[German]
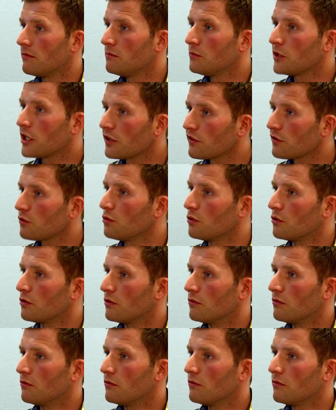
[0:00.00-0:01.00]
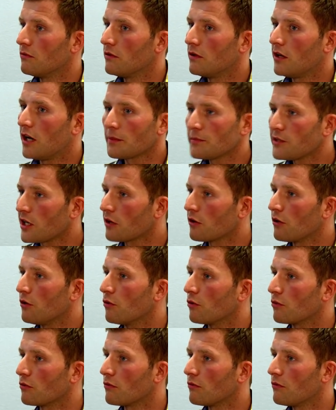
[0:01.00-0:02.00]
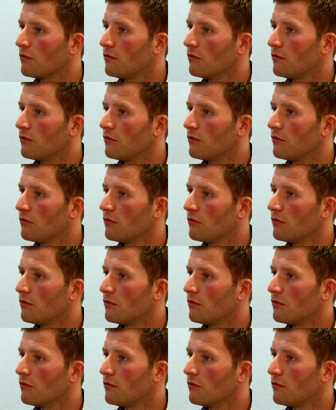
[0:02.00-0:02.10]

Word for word: Mir geht's gut. Hat mich angelogen.